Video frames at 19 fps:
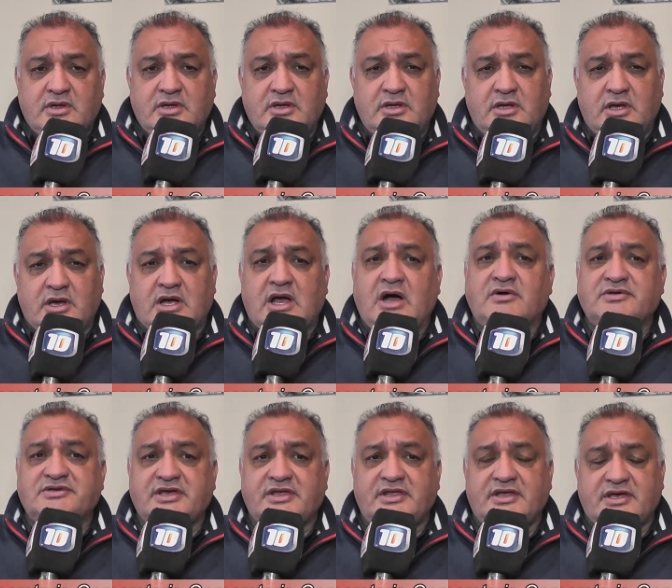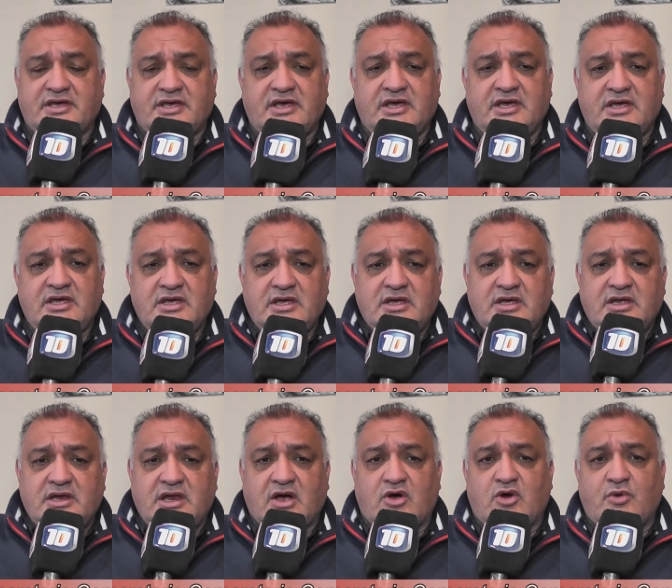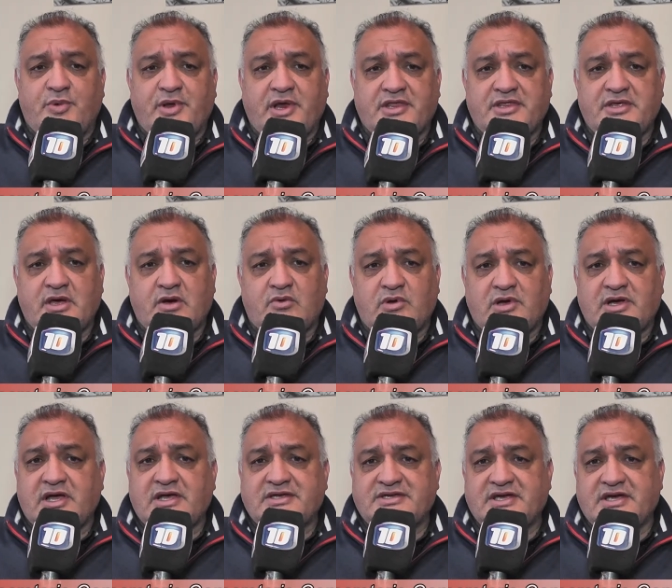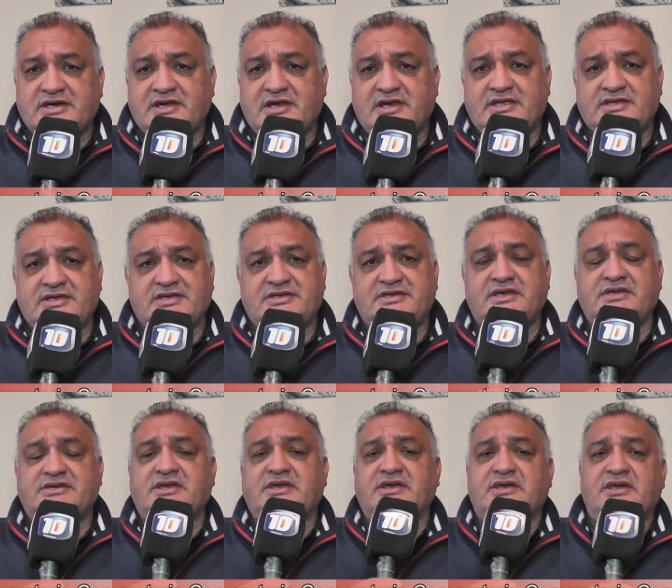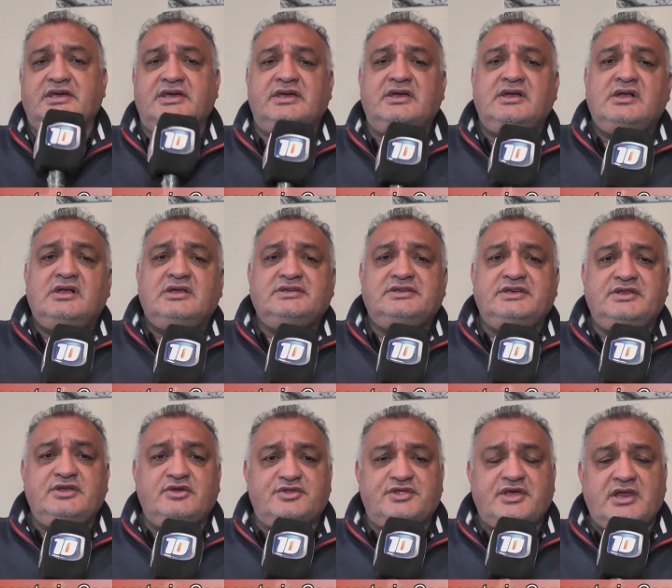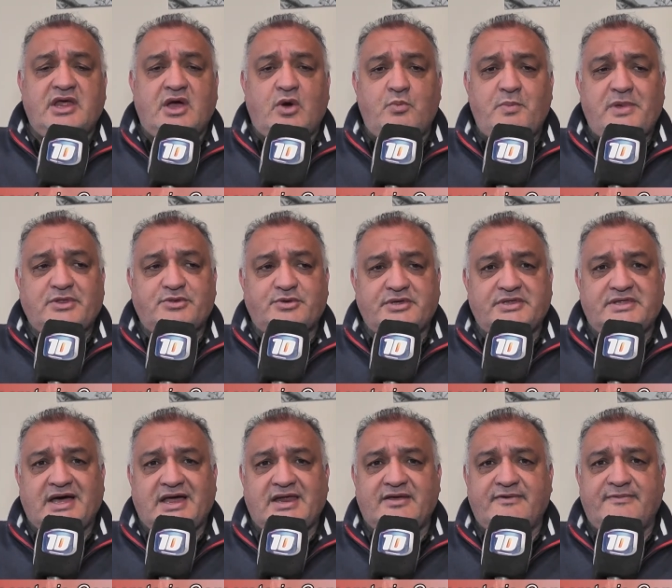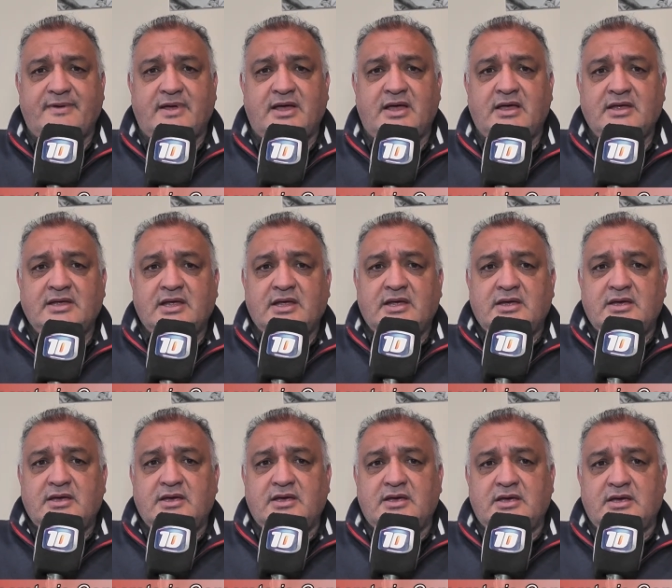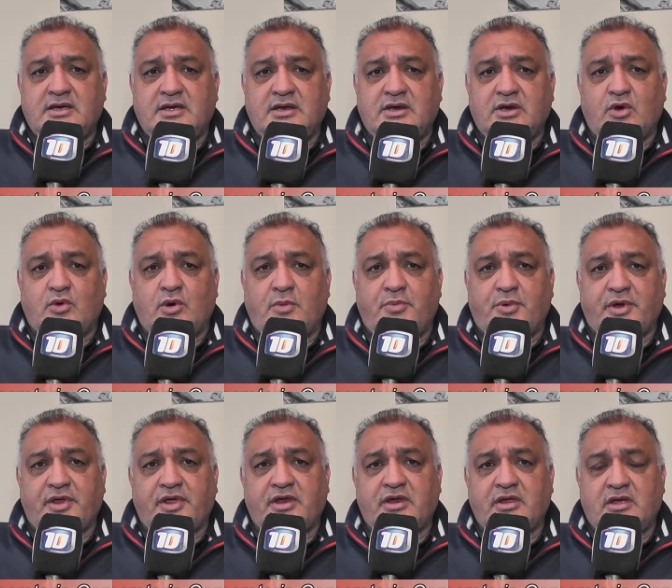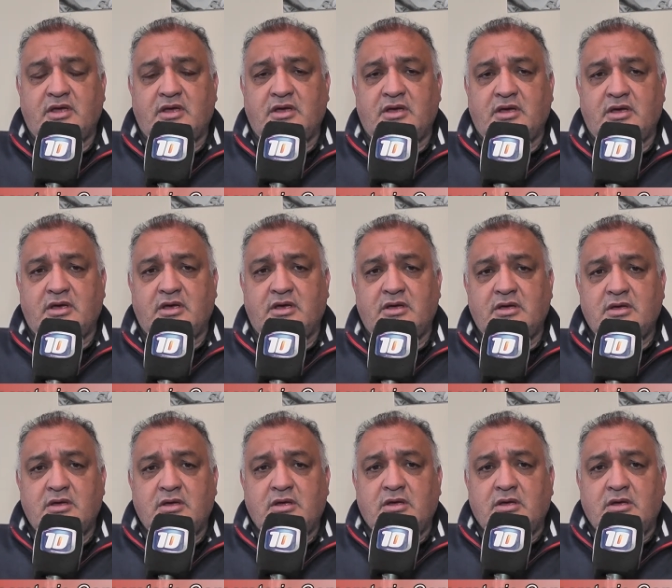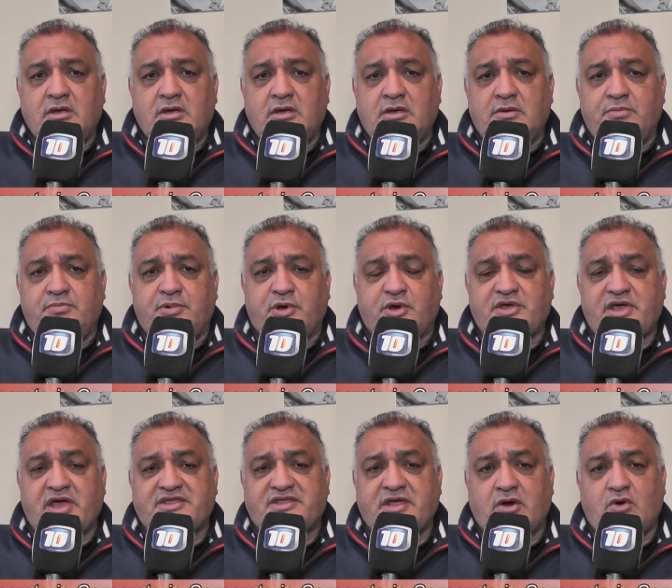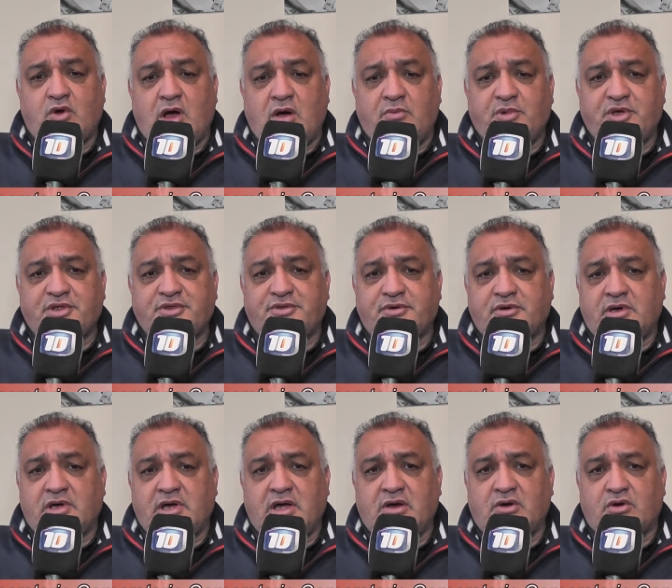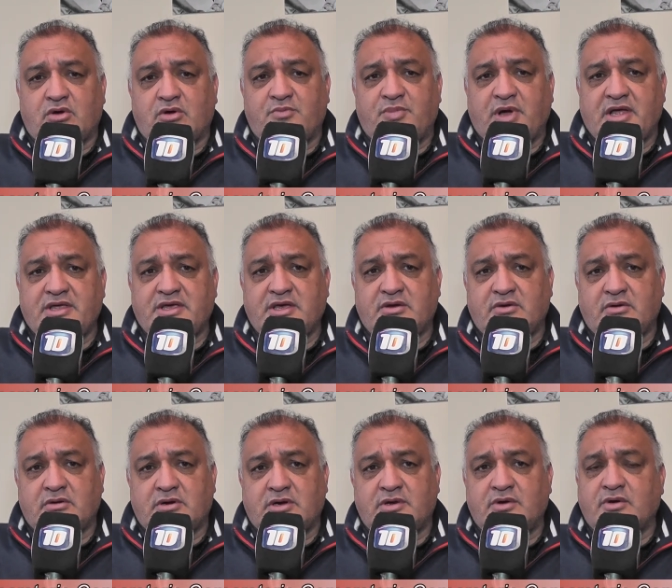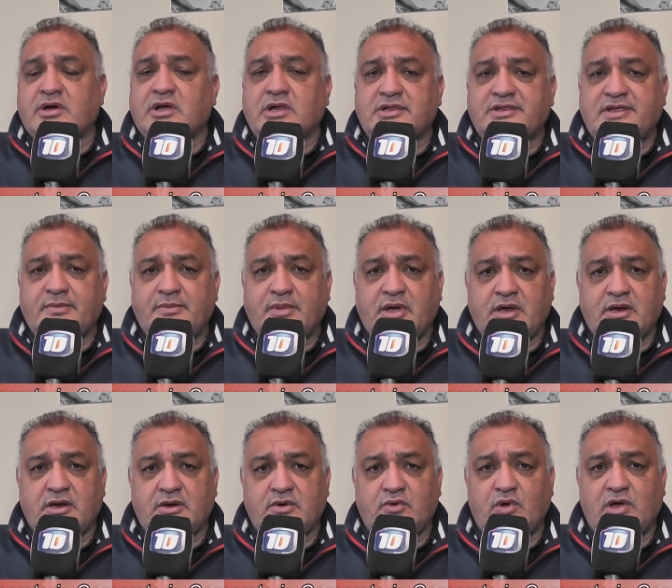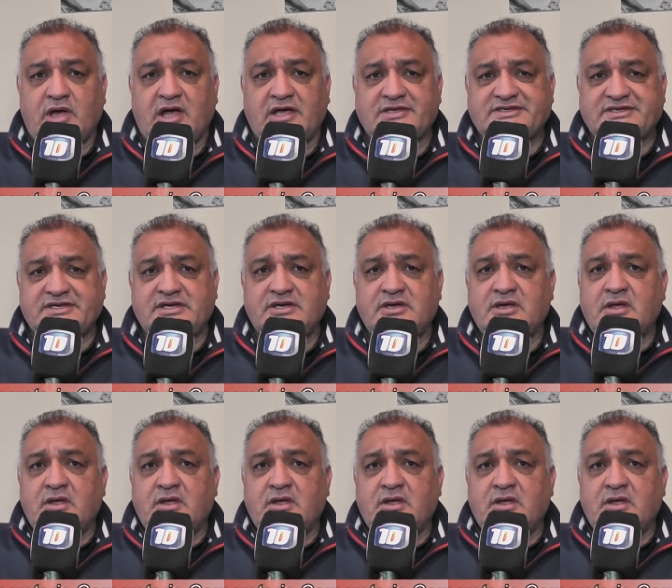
eh, a causa de que la cooperativa Cuenca Serrana se cierra en que si no tiene aumento de tarifa eh, no va a poder eh, proyectar los aumentos a los compañeros. Creo que el tema no es así.